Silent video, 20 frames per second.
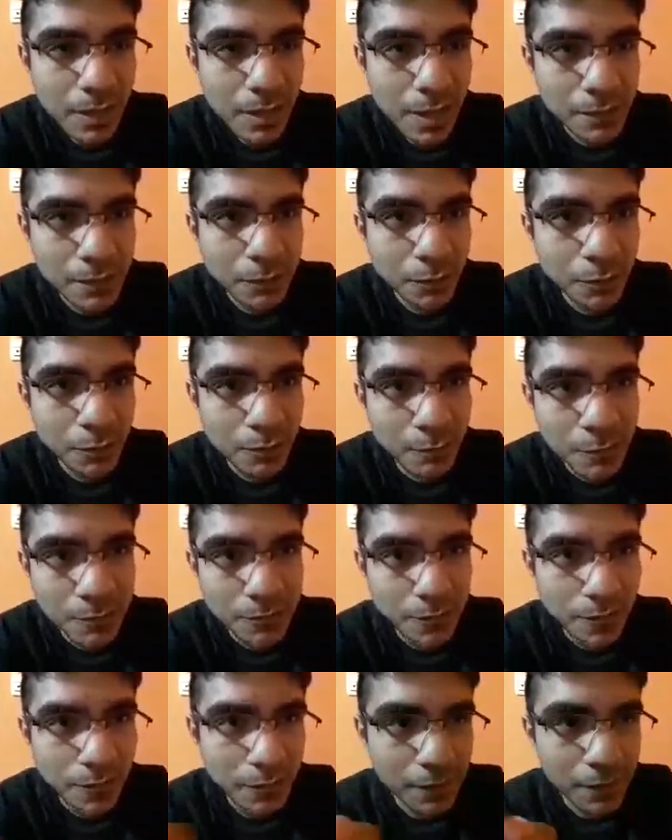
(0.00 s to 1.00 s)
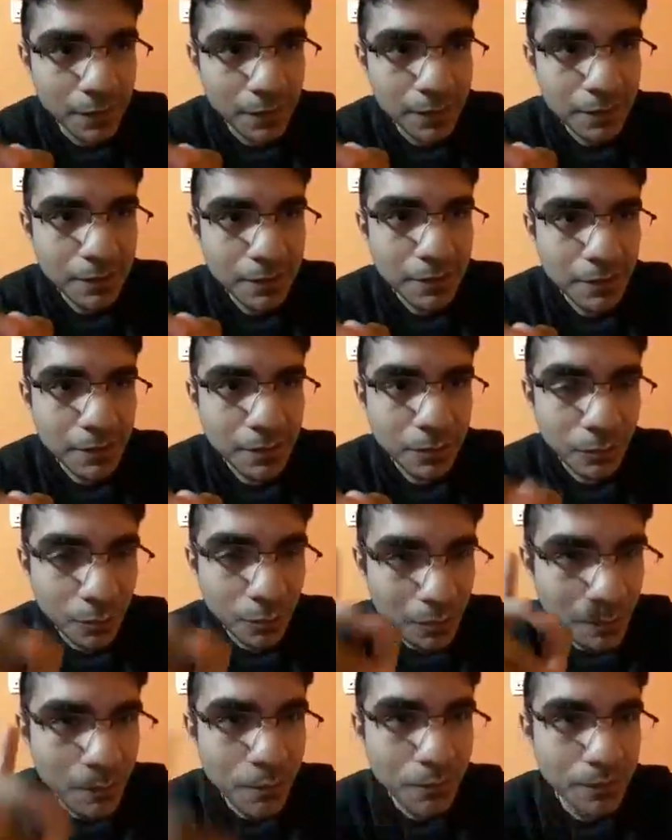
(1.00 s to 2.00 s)
Esto demuestra que no
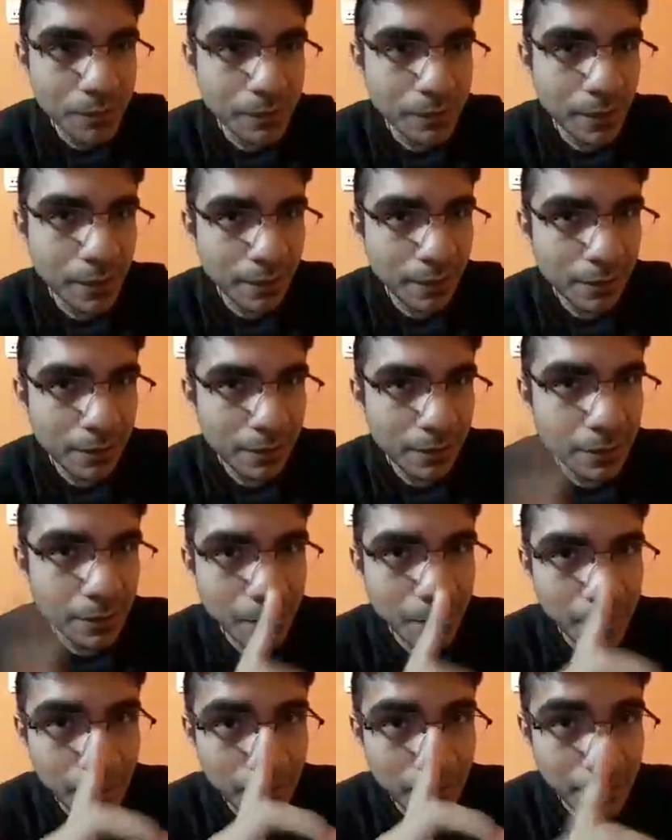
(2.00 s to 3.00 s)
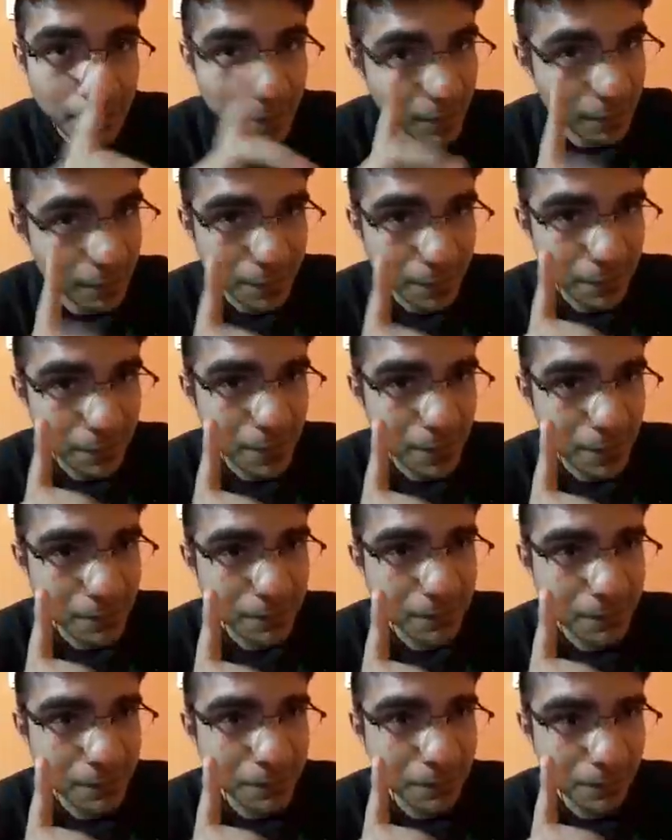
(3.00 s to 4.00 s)
importa el Beyblade que
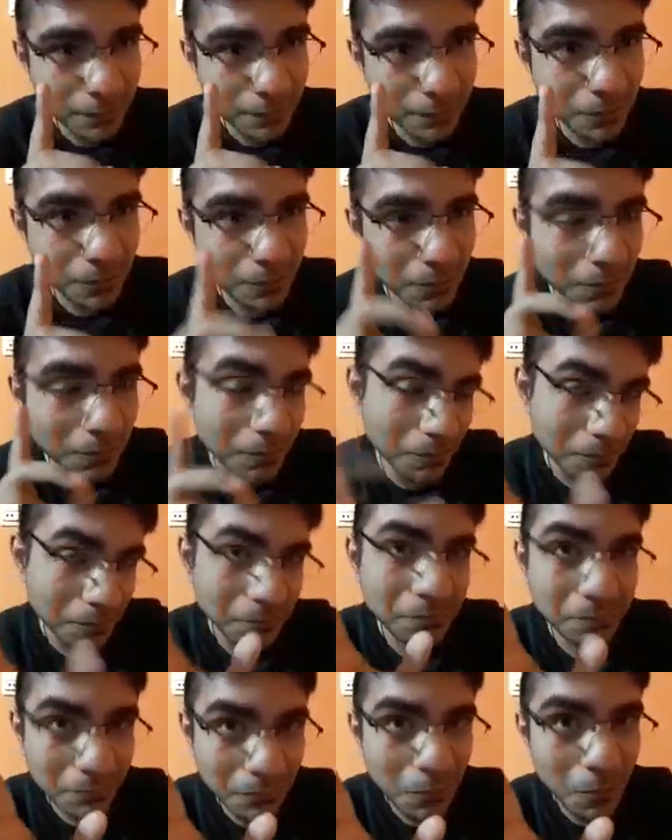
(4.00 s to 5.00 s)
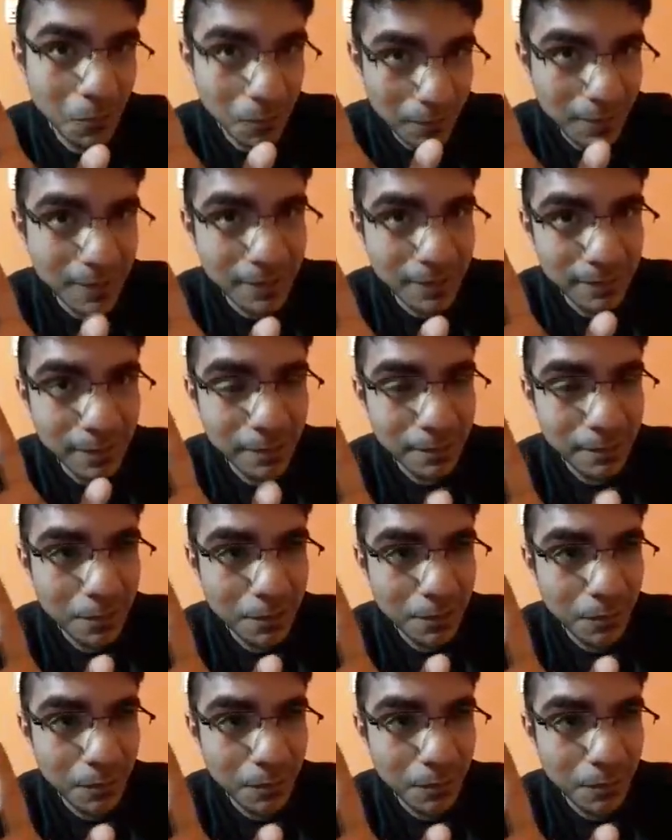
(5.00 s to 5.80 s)
tengas, sino lo bien que sabes